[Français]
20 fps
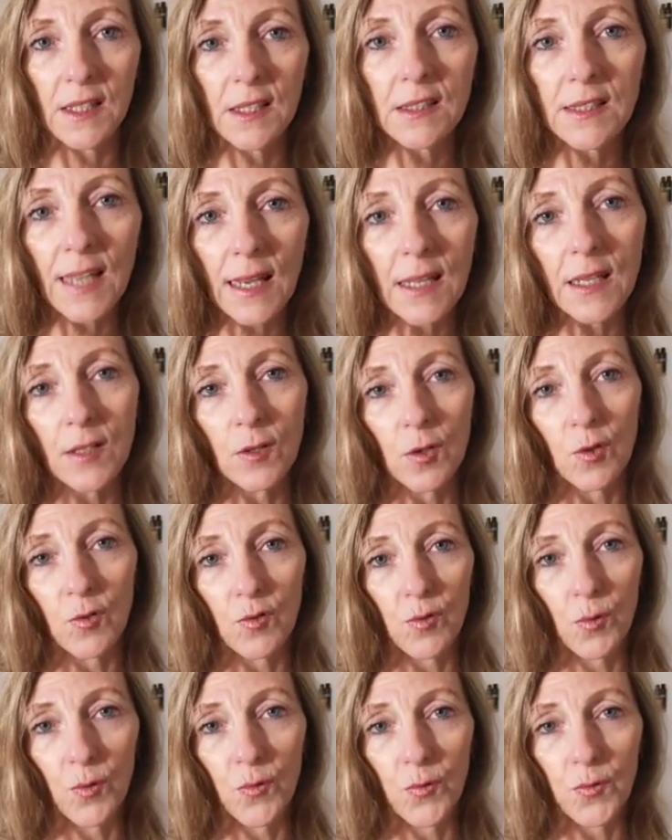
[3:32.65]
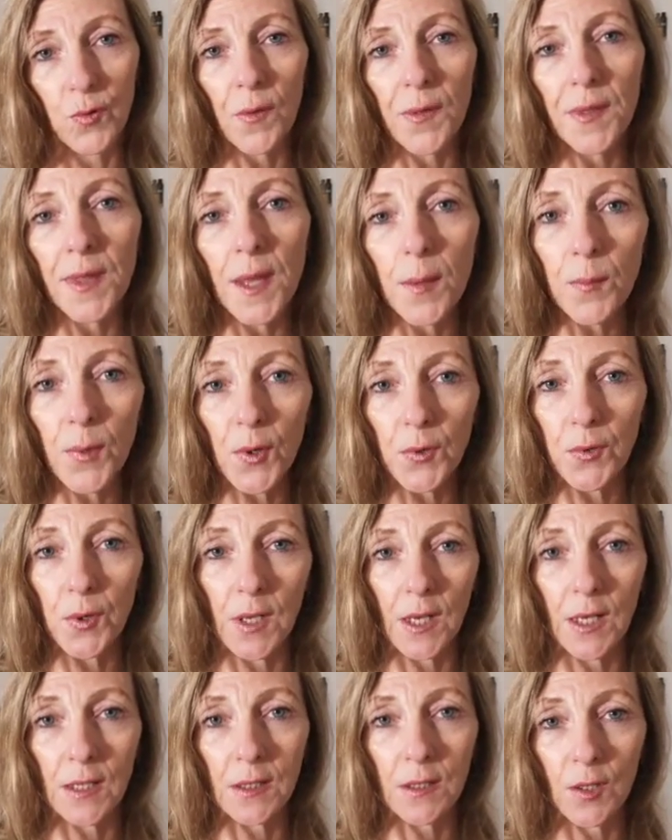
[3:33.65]
C'est ça qui te sauve dans
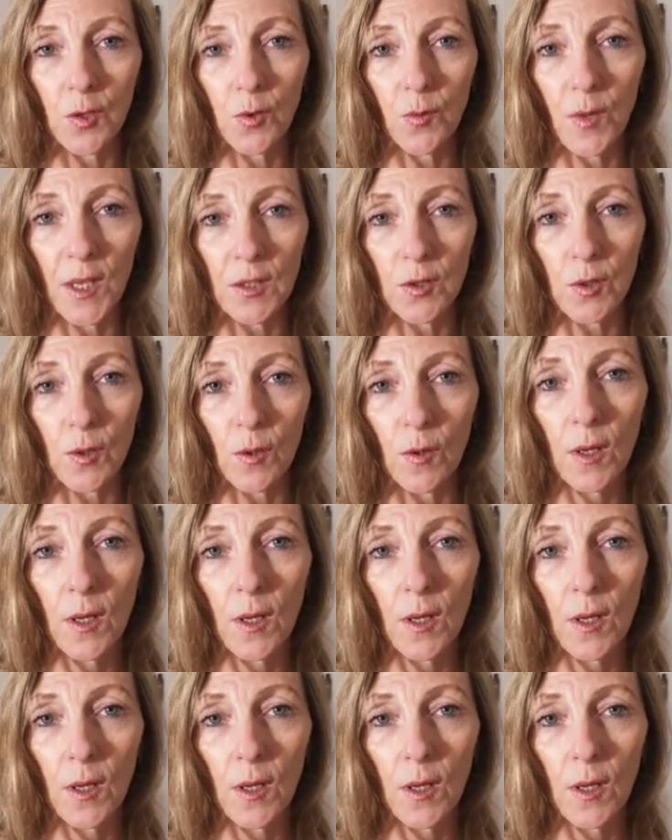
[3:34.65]
n'importe quelle situation.